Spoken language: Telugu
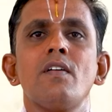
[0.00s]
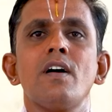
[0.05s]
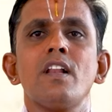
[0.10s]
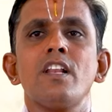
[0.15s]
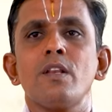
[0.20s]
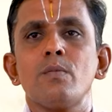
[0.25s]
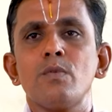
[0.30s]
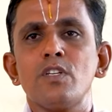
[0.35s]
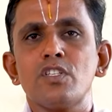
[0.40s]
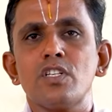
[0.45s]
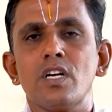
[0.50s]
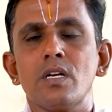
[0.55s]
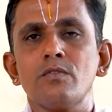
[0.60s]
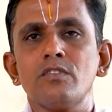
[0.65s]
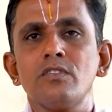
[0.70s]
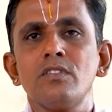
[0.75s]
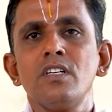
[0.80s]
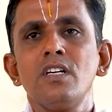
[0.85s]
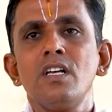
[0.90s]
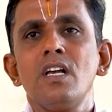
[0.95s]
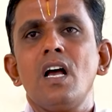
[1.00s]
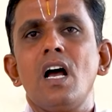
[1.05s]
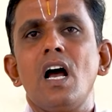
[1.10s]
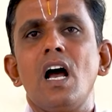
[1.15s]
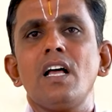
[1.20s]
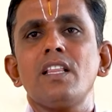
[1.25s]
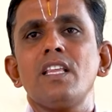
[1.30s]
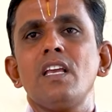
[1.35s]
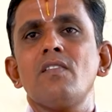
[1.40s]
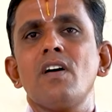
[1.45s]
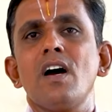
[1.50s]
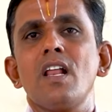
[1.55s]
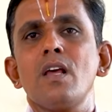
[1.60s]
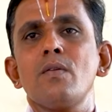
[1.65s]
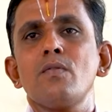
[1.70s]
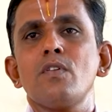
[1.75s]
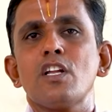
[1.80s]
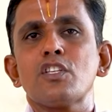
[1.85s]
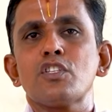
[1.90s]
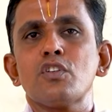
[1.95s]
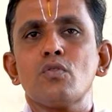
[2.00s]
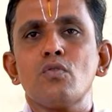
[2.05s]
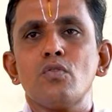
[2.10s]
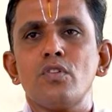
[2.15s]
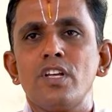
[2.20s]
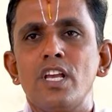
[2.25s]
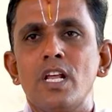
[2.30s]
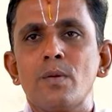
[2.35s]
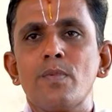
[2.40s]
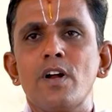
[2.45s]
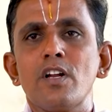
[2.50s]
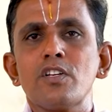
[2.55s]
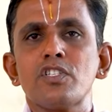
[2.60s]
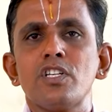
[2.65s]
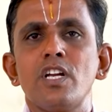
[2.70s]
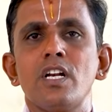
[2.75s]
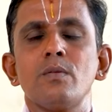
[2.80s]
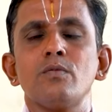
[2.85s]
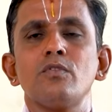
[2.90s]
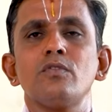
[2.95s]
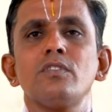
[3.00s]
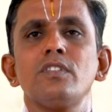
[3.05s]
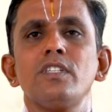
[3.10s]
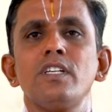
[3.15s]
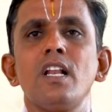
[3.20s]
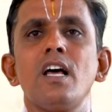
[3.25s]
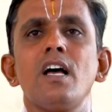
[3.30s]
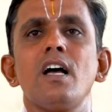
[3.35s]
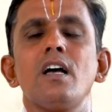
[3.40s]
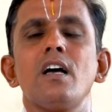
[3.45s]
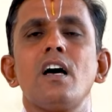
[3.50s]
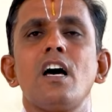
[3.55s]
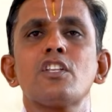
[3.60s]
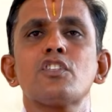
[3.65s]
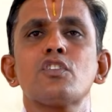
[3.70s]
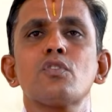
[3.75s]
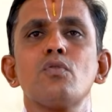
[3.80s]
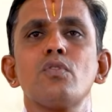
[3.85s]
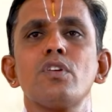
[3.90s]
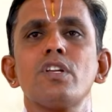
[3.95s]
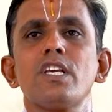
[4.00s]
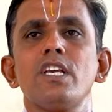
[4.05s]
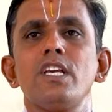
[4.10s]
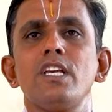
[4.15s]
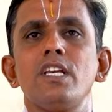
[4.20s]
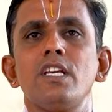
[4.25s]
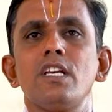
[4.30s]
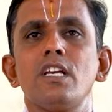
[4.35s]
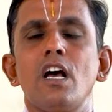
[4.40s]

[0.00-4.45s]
దేవాలయం నిర్మించడము ఆ దేవాలయంలో అర్చకుడిని ఏర్పాటు చేయడము ఇలా అర్చకునికి